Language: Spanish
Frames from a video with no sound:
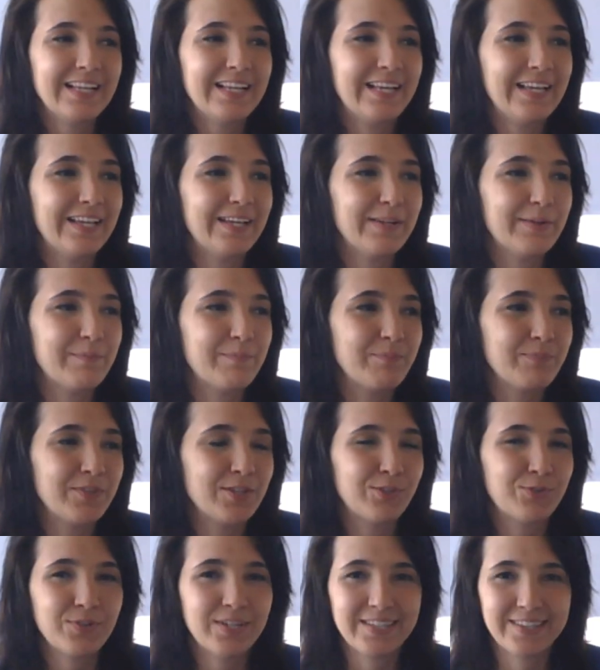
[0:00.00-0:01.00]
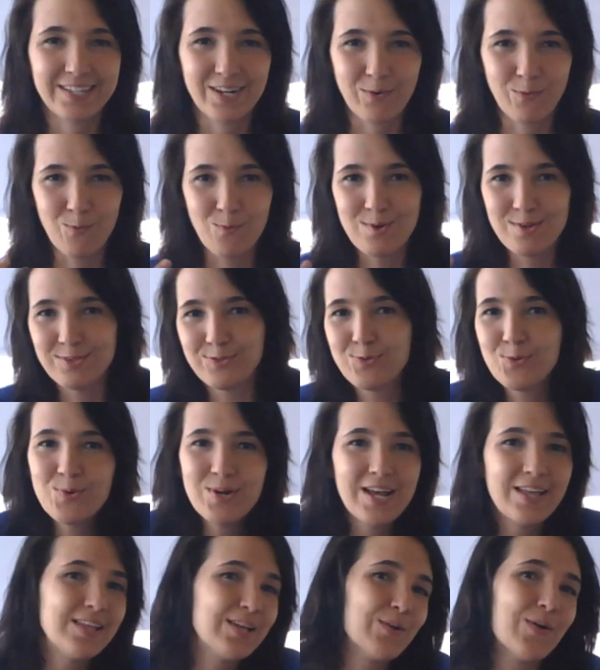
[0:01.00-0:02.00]
eh, de toda esta
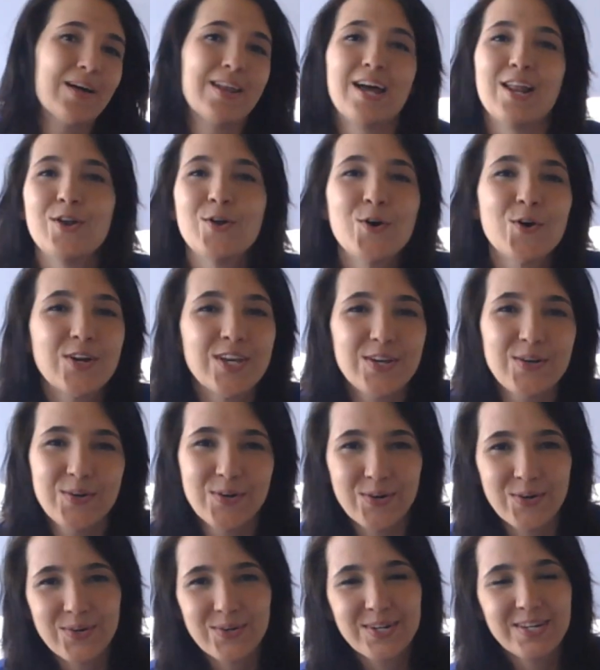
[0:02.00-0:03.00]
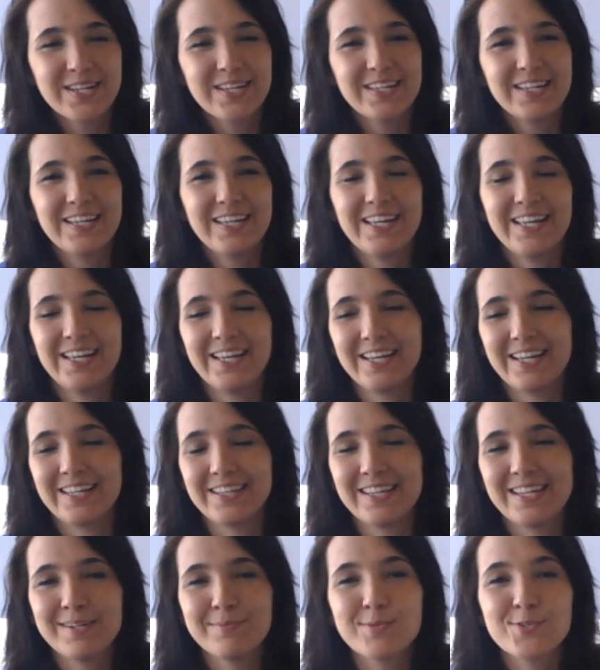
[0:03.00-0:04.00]
cultura de lo analógico que
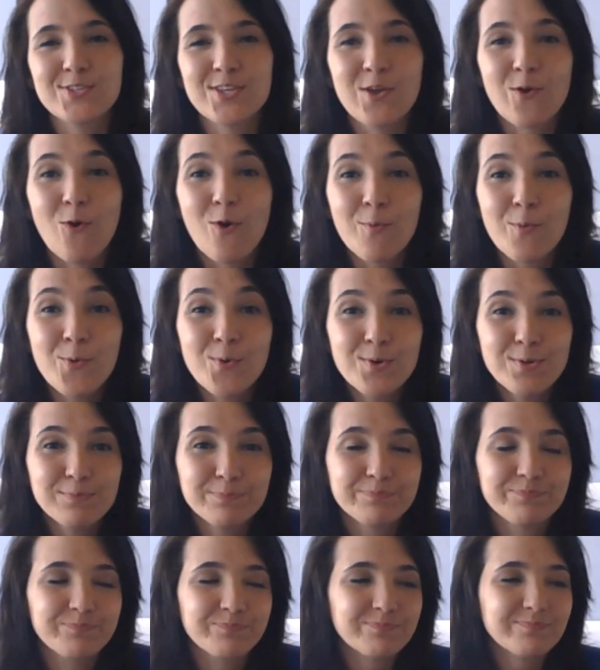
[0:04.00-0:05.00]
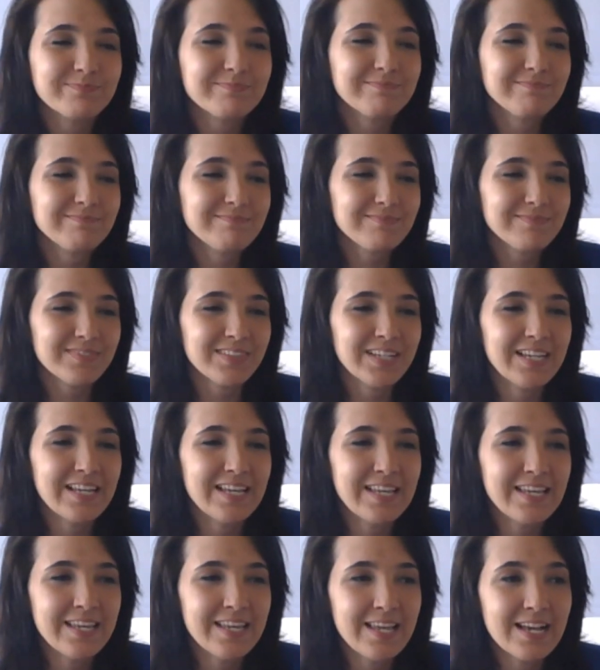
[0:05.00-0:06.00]
tenemos en común.
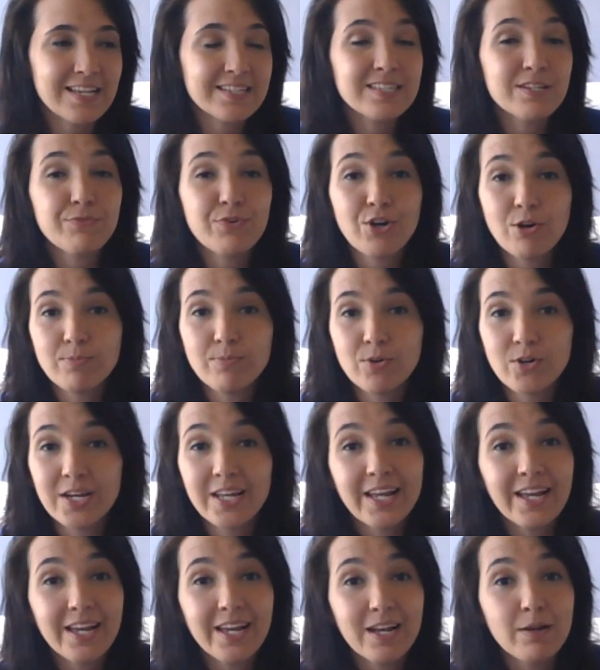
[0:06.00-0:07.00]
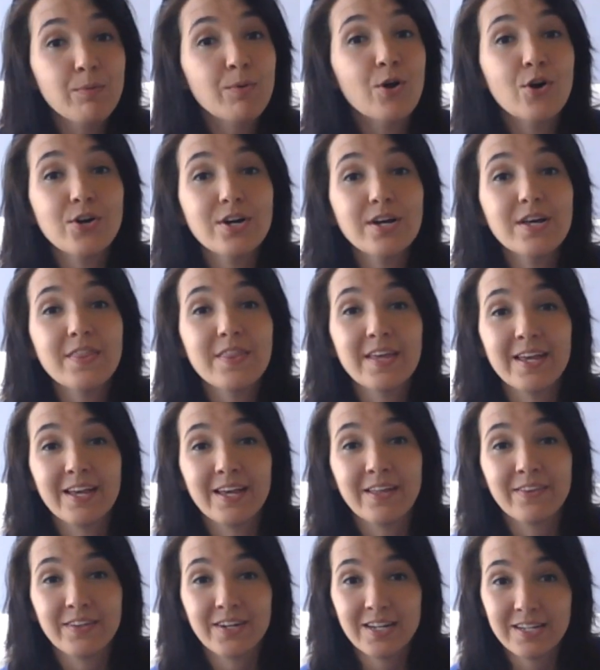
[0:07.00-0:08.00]
Y así fue como creé el blog
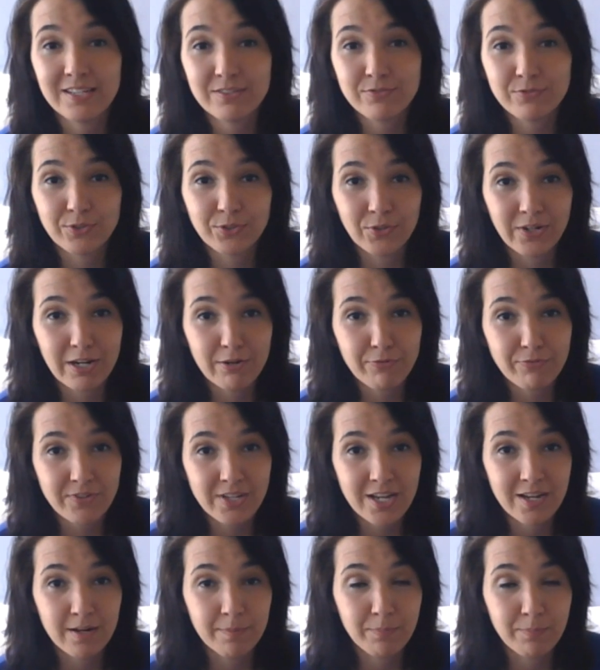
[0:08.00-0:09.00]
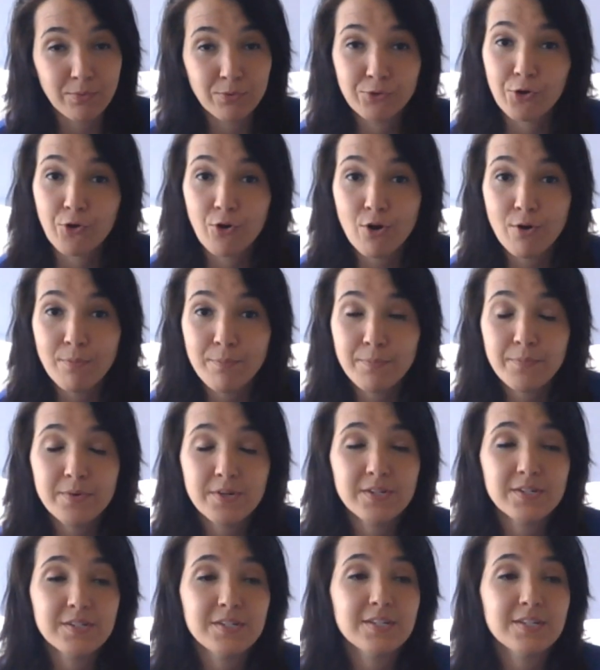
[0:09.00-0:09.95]
de andreinesfotografía.com,